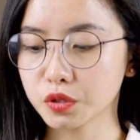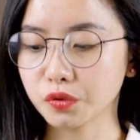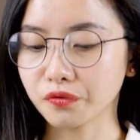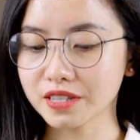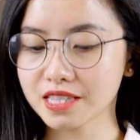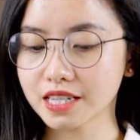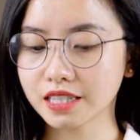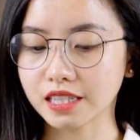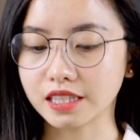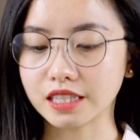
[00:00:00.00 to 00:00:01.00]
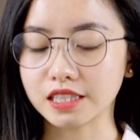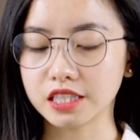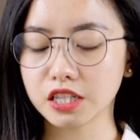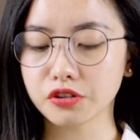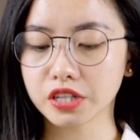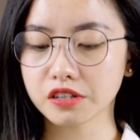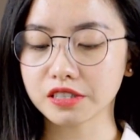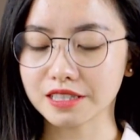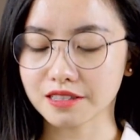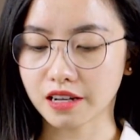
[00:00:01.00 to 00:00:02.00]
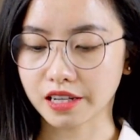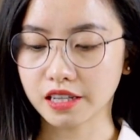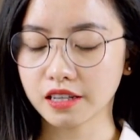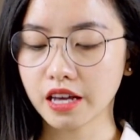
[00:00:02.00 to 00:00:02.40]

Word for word: to visit his interior design